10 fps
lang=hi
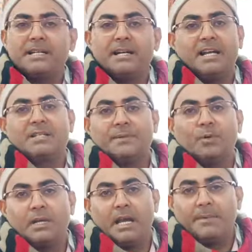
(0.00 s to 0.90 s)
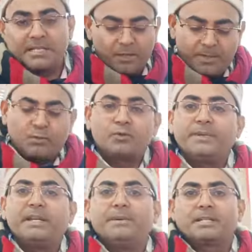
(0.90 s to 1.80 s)
परसेंट ट्रांसफर हो गया अब इसके ऊपर
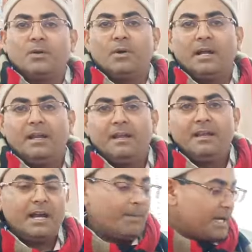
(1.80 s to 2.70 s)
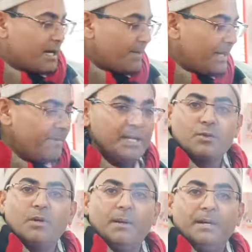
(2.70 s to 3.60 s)
कुछ भी नहीं बचा हुआ है अब ये कपड़े पे आ
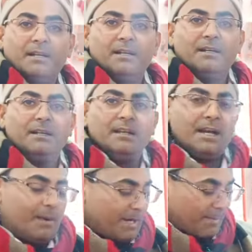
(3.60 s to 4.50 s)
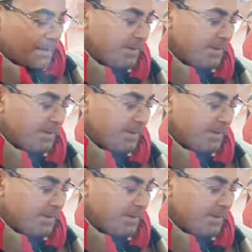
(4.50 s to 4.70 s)
चुका है हमारा अभी आप